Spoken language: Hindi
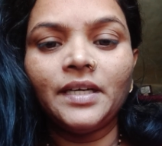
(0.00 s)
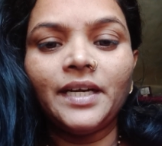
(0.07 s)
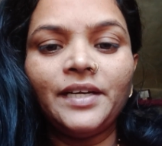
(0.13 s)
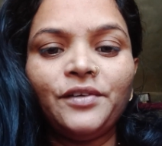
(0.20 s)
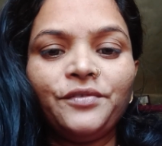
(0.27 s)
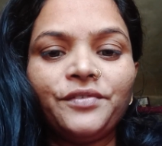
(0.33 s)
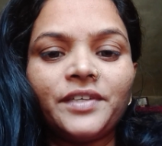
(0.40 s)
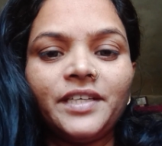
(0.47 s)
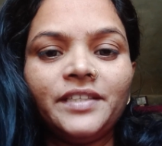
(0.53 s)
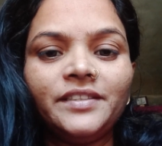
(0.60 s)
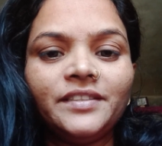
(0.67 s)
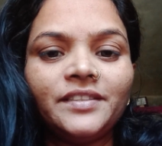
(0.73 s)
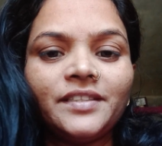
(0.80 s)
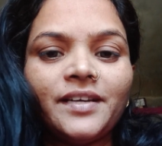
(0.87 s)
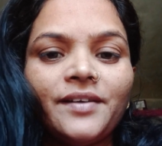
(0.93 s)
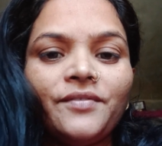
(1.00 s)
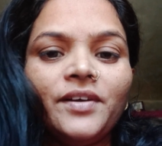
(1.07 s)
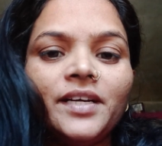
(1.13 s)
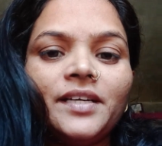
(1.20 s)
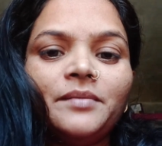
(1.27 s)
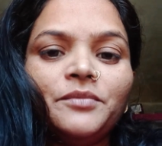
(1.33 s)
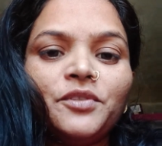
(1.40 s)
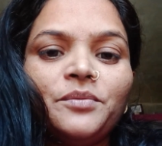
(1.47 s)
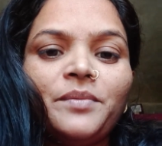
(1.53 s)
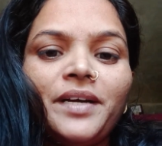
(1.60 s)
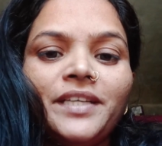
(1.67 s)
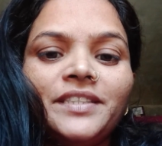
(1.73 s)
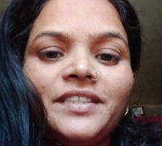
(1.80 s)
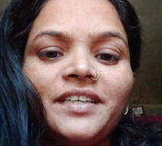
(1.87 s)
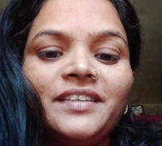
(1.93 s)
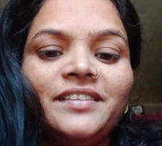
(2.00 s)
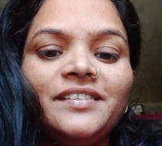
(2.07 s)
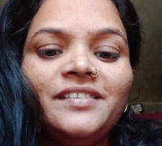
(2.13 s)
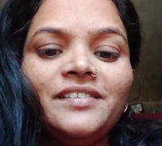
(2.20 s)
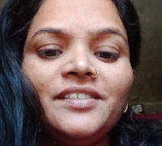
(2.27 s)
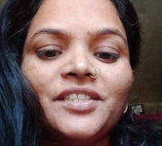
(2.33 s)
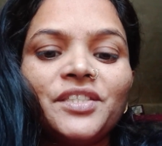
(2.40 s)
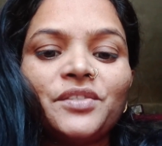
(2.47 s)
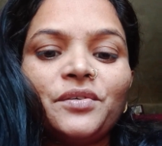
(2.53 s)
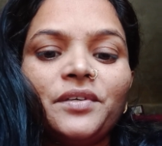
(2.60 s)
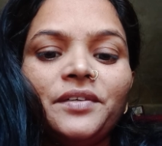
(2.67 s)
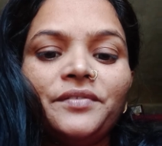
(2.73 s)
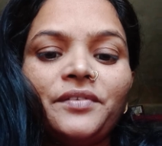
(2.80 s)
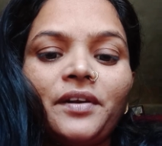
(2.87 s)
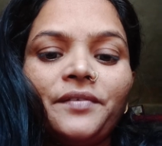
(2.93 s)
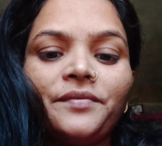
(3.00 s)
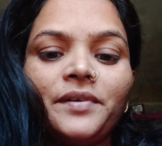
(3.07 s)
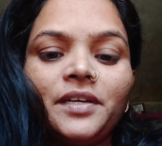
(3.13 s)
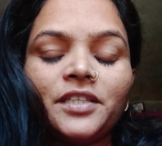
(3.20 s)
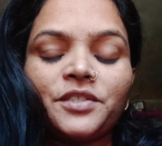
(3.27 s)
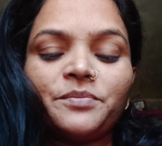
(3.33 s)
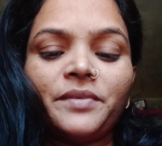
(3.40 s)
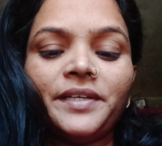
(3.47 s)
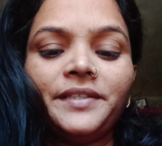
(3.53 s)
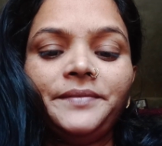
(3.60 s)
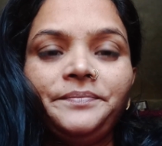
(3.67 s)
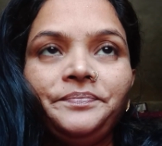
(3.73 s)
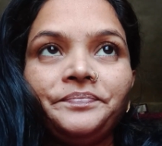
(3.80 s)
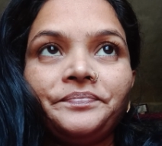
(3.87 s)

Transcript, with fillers: हेलो फ्रेंड्स वेलकम टू माय चैनल स्टोरी फ्रॉम फ्रेश माइंड